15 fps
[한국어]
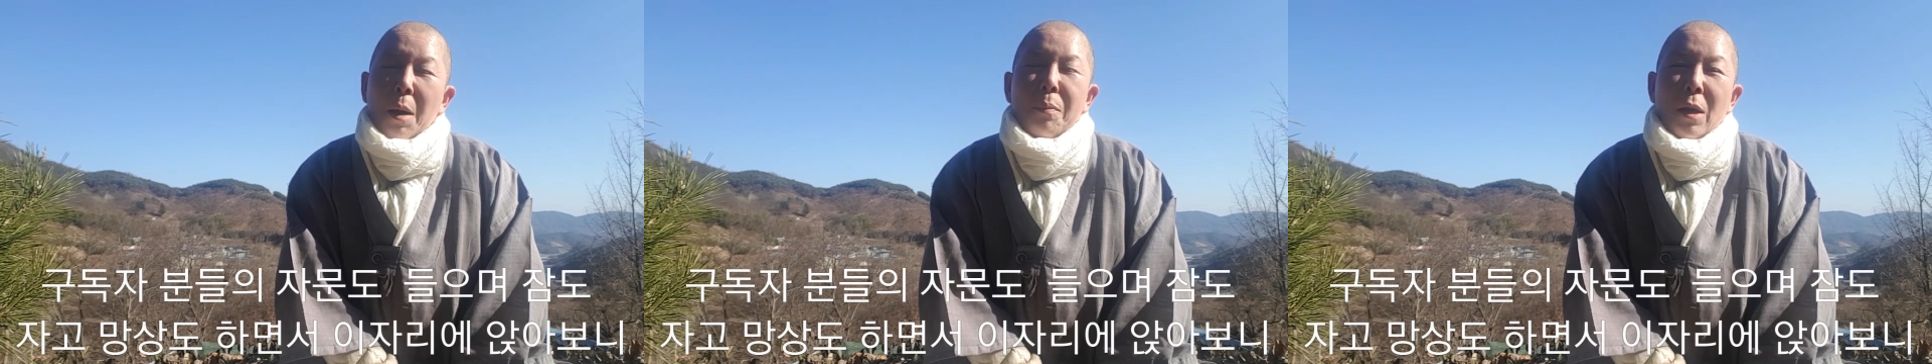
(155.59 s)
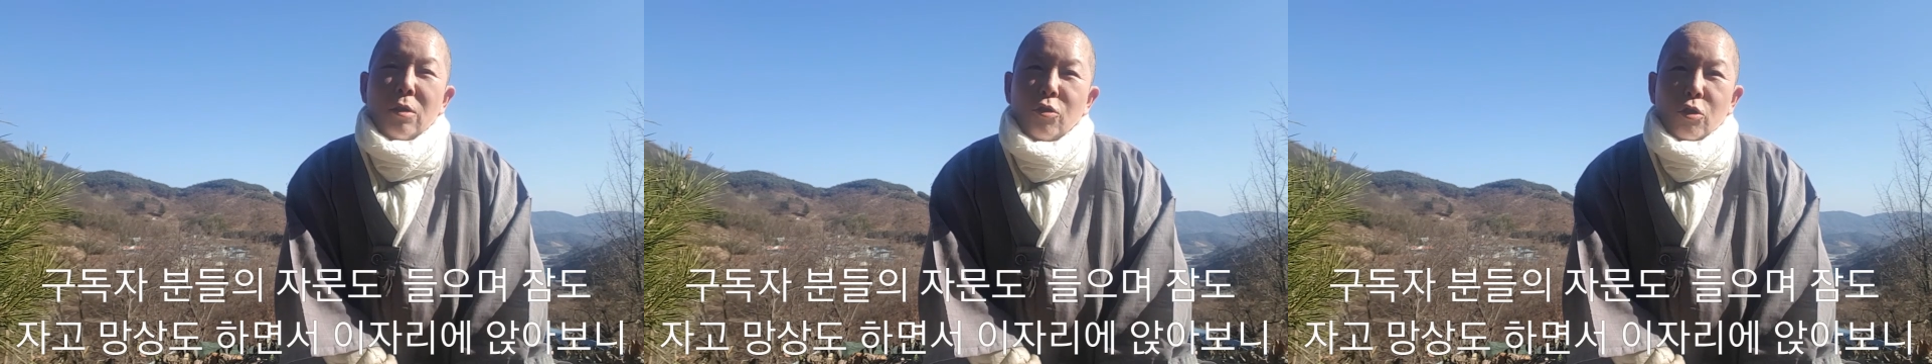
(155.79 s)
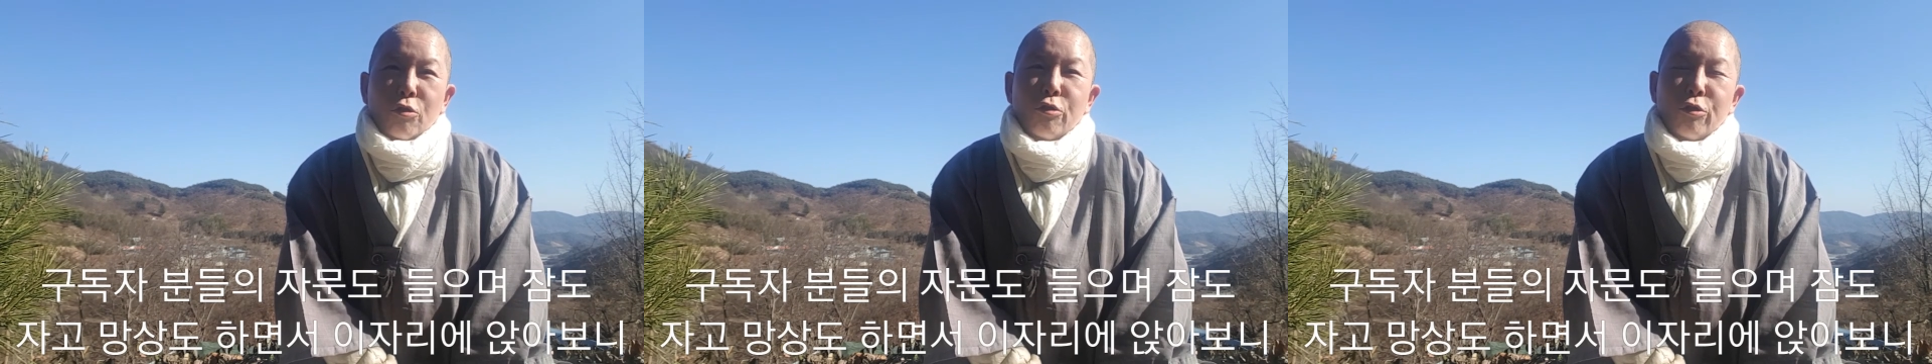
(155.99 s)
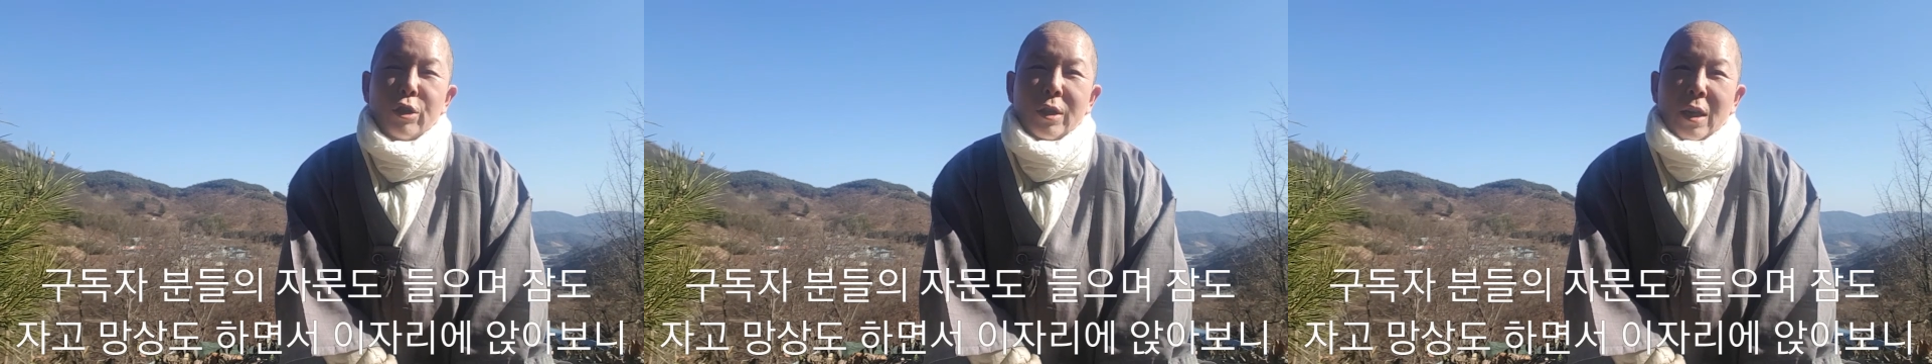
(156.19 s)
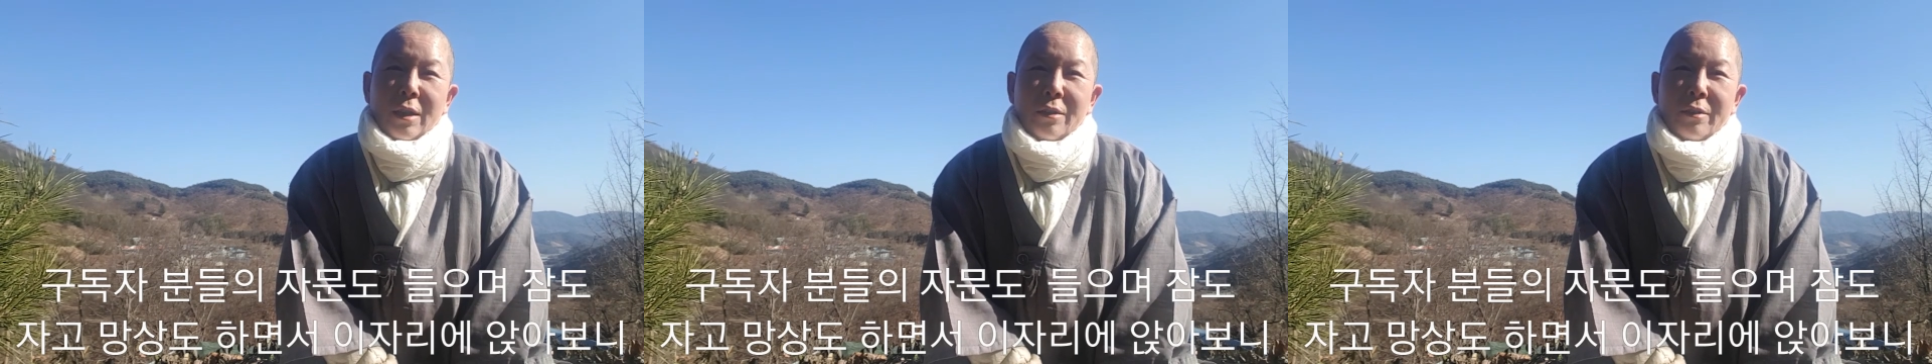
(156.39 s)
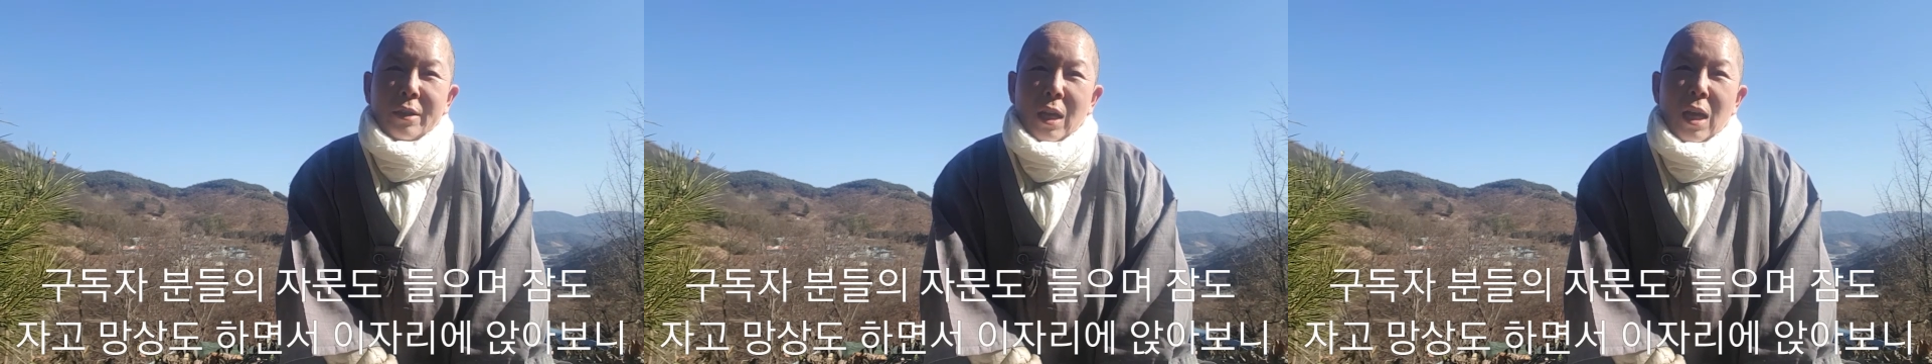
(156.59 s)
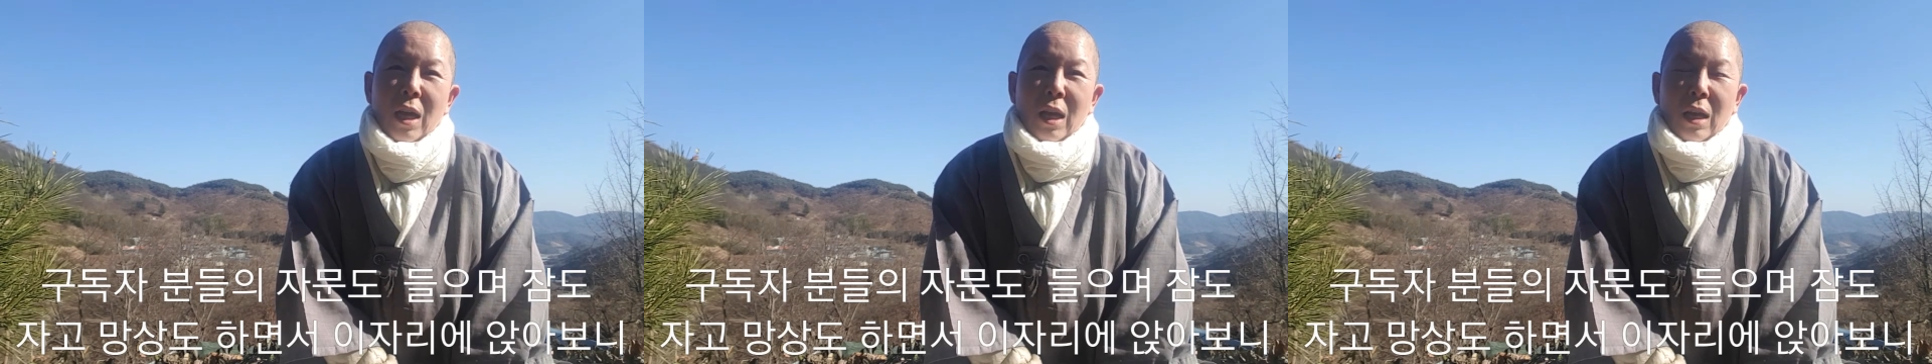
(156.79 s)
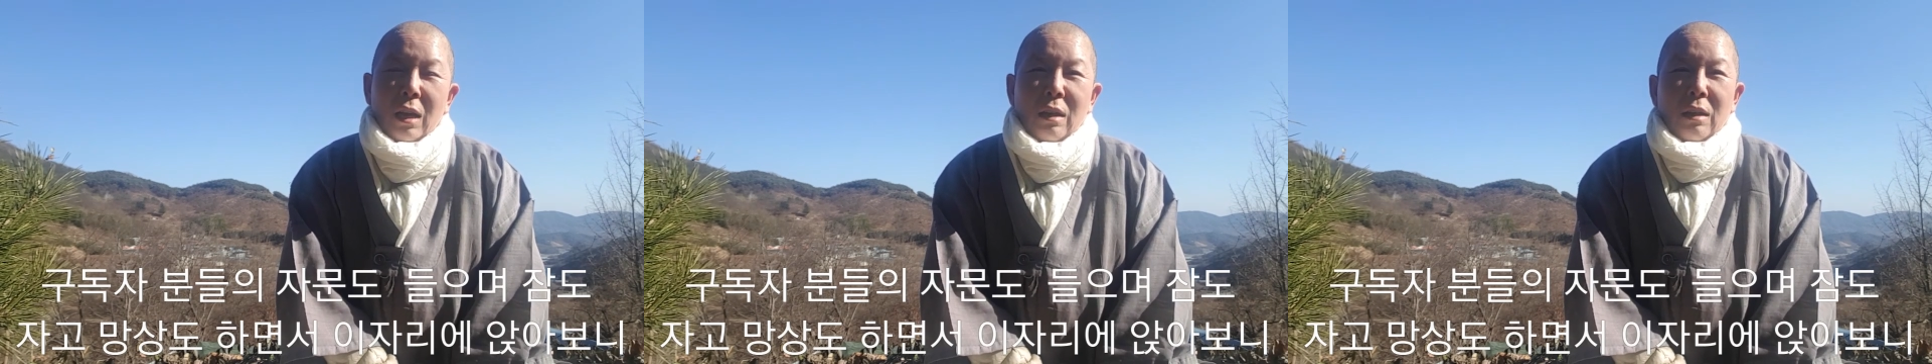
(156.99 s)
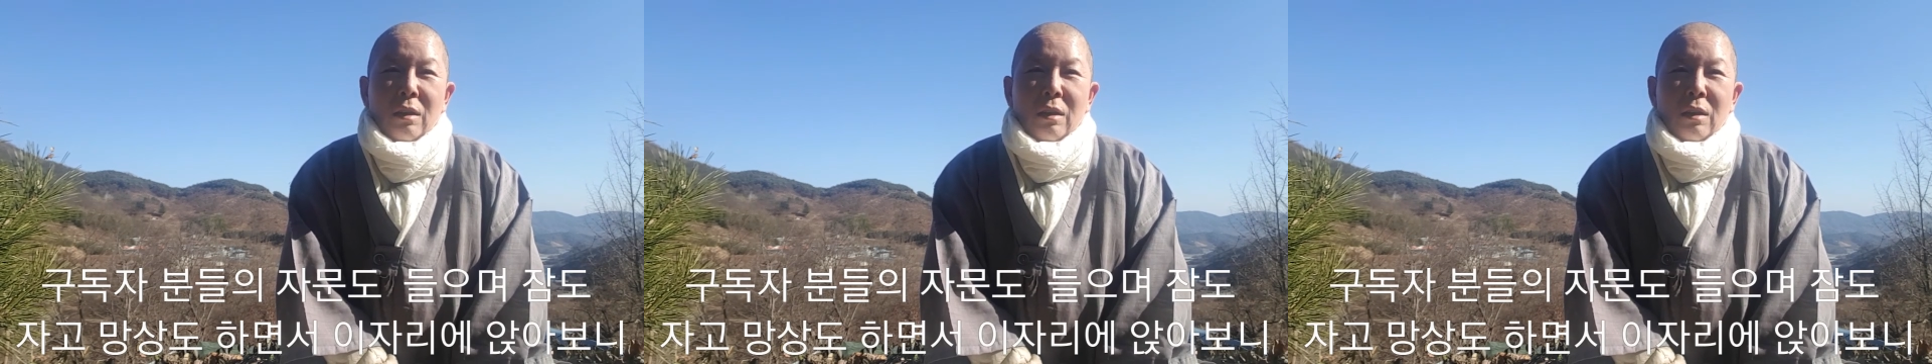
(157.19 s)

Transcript: 앞에는 저수지가 있는데